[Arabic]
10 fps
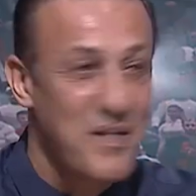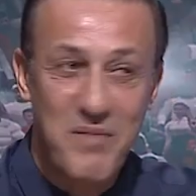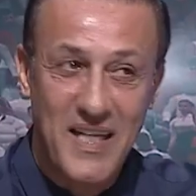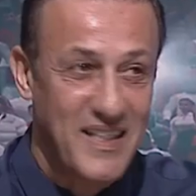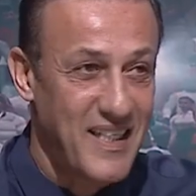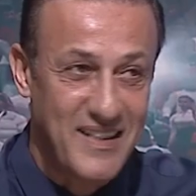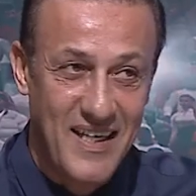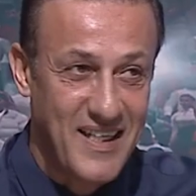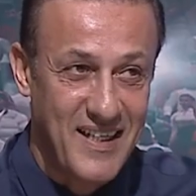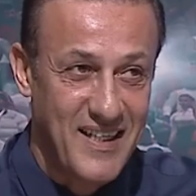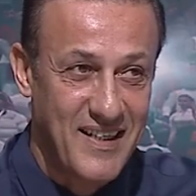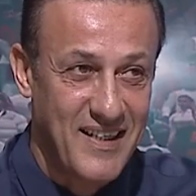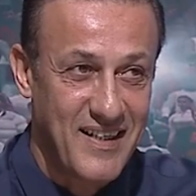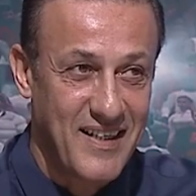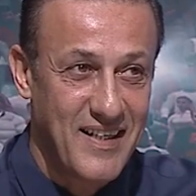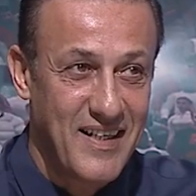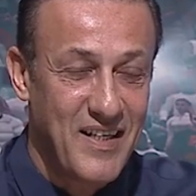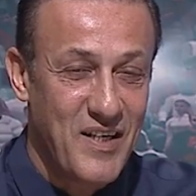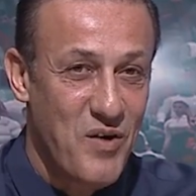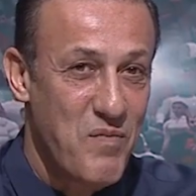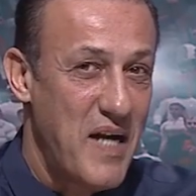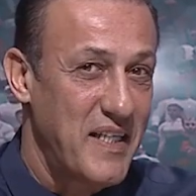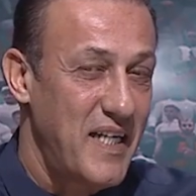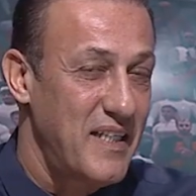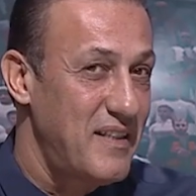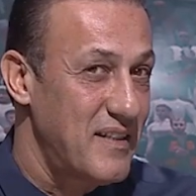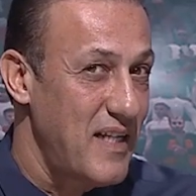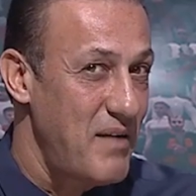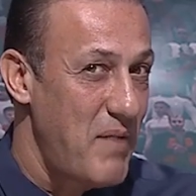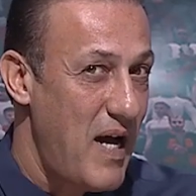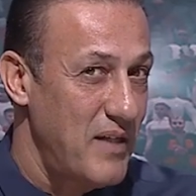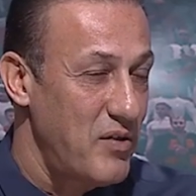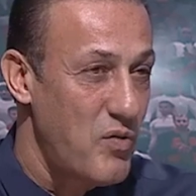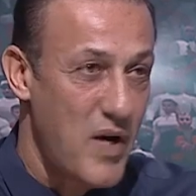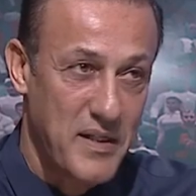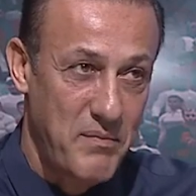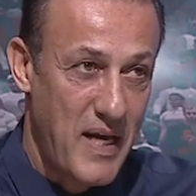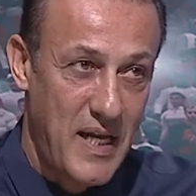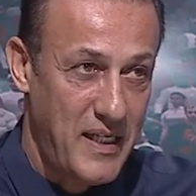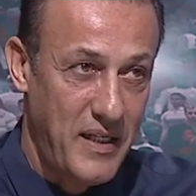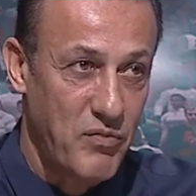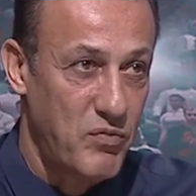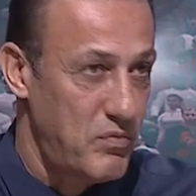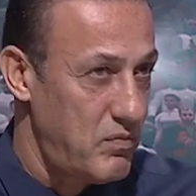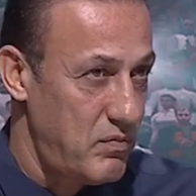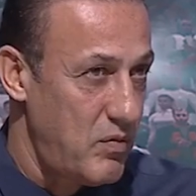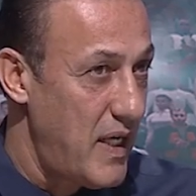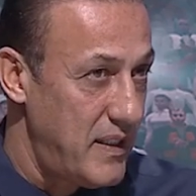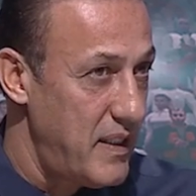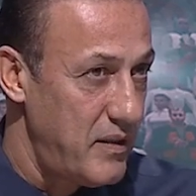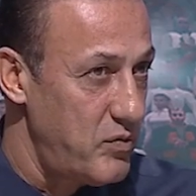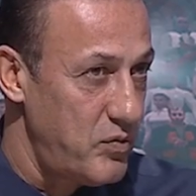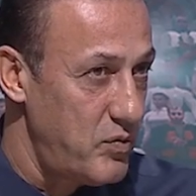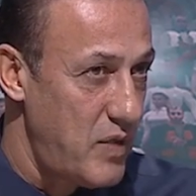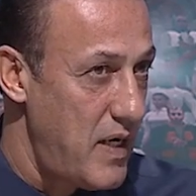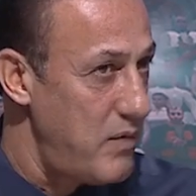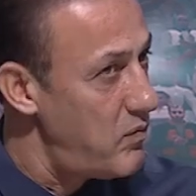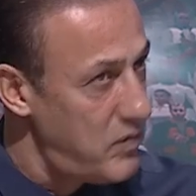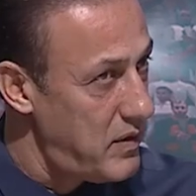وانا ما رديت حقيقه وبعدين اتصل باحد اخواني باهلي وهدد وهاي